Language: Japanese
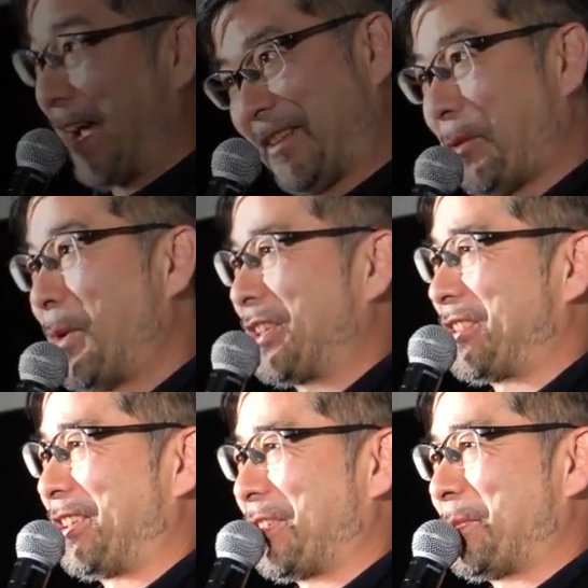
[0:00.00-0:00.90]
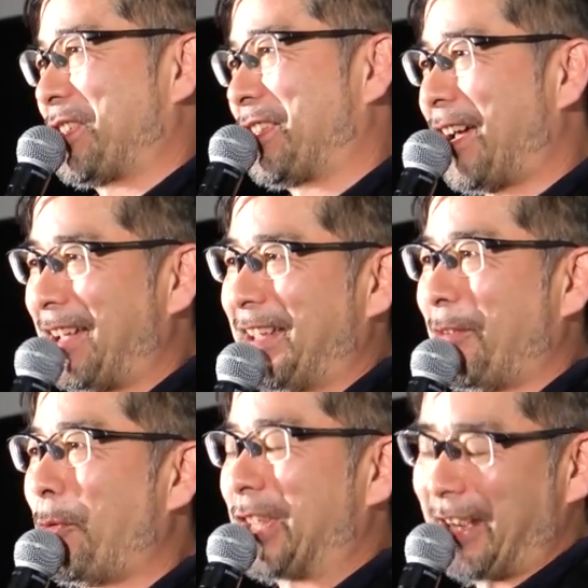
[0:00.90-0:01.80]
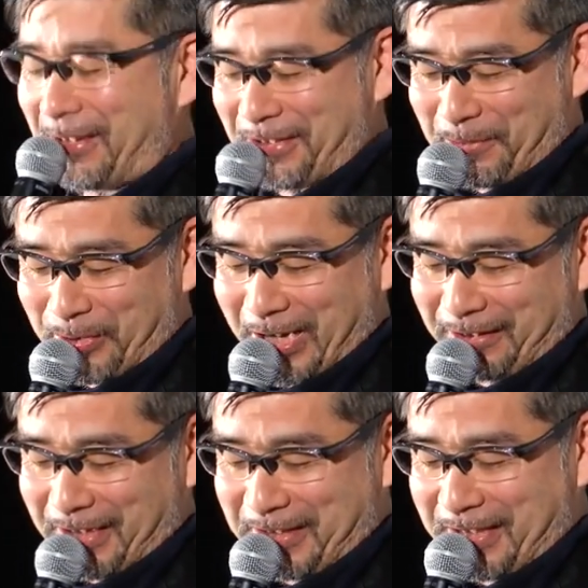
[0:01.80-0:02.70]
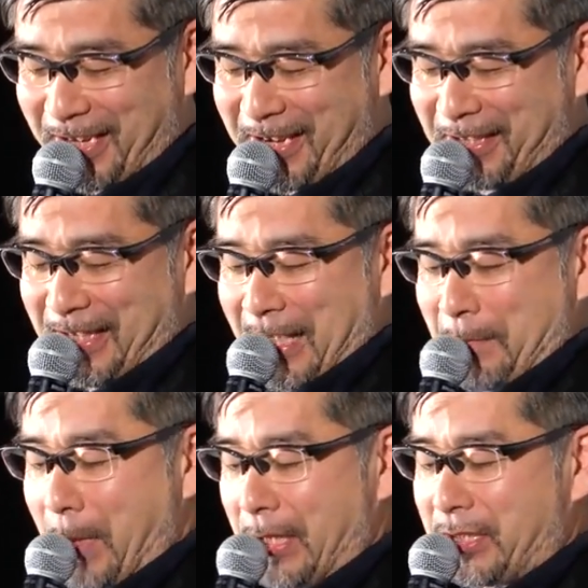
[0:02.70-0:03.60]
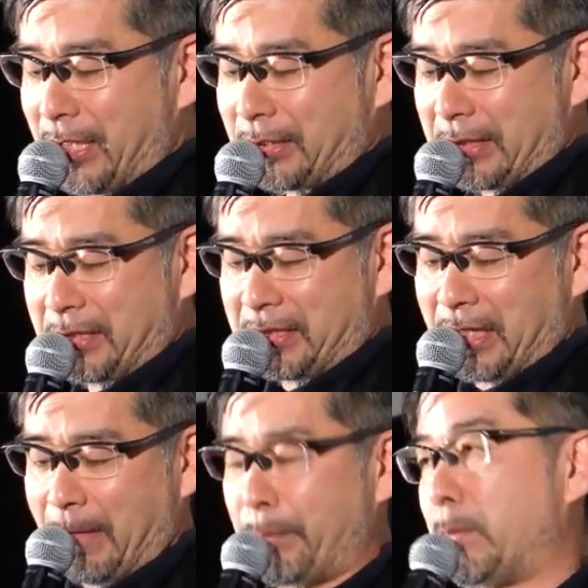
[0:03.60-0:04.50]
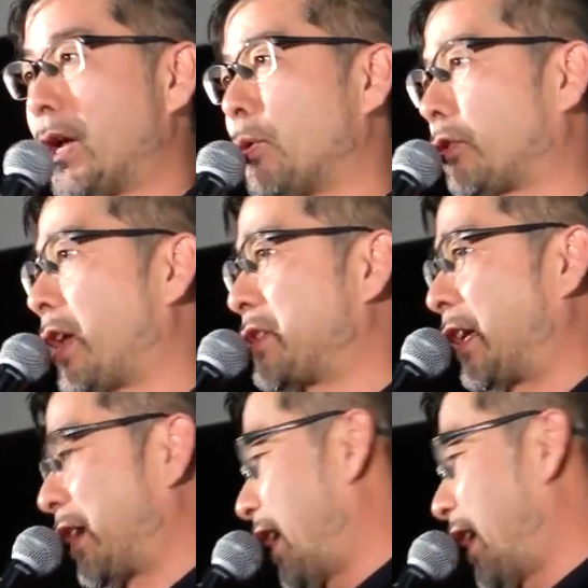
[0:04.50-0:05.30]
はいお待たせいたしました大きな拍手でお迎えください町田達樹さん宮本源二さん